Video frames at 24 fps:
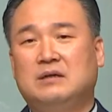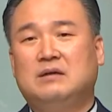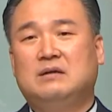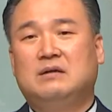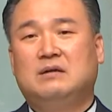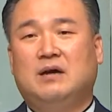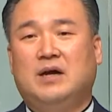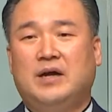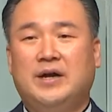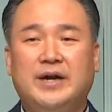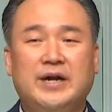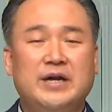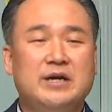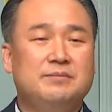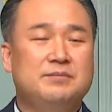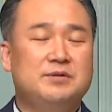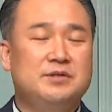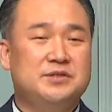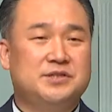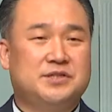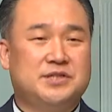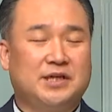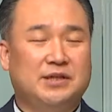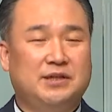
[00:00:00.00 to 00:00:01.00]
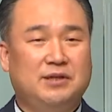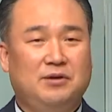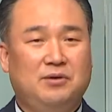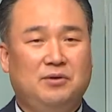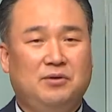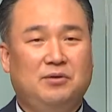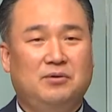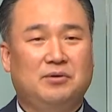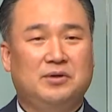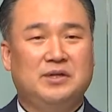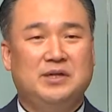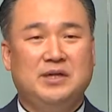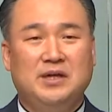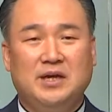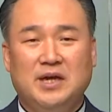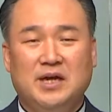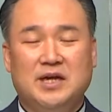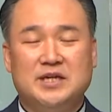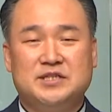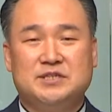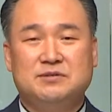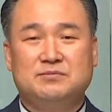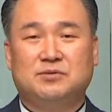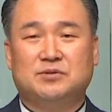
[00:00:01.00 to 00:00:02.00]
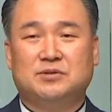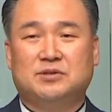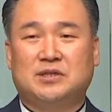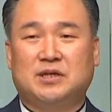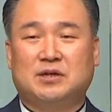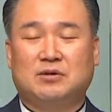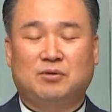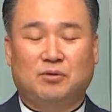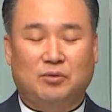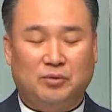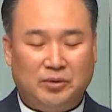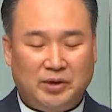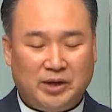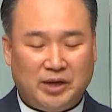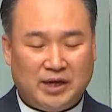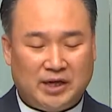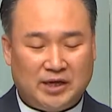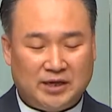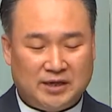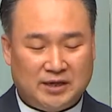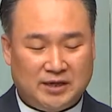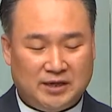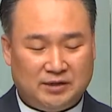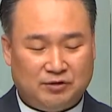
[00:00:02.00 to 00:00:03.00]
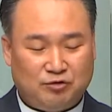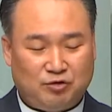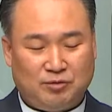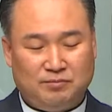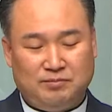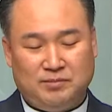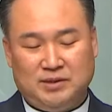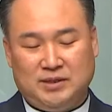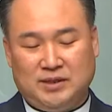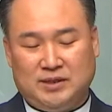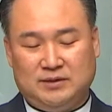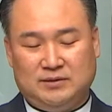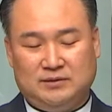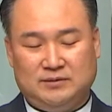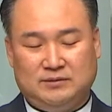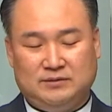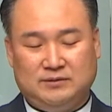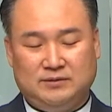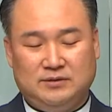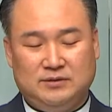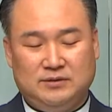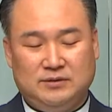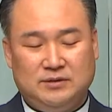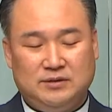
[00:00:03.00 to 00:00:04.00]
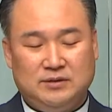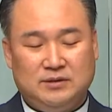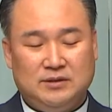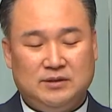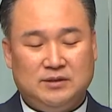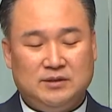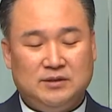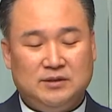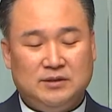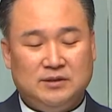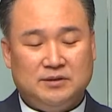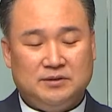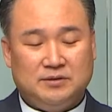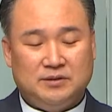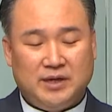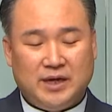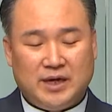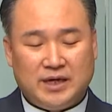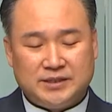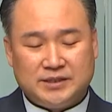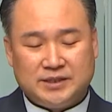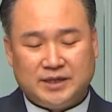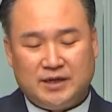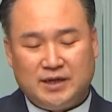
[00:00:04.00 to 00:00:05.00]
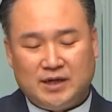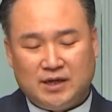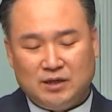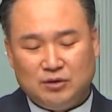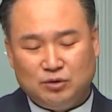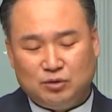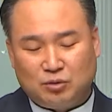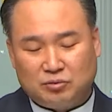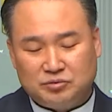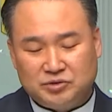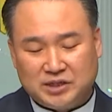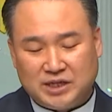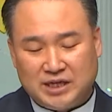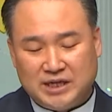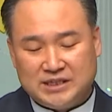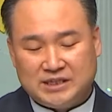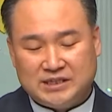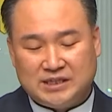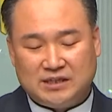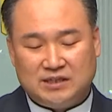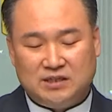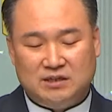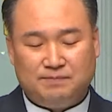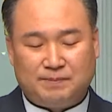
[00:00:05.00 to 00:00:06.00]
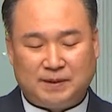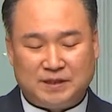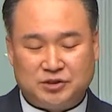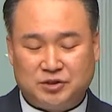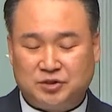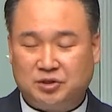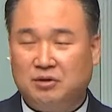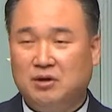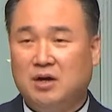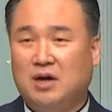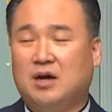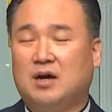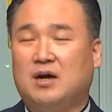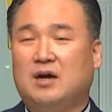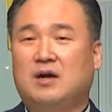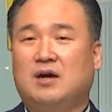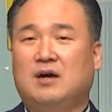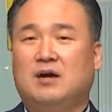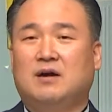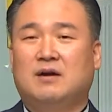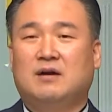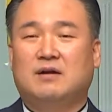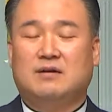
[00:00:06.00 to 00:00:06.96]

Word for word: 하나님을 제대로 이해하지 못하고 오해하게 됩니다. 내가 사랑하는 독자 이삭을 바쳐라.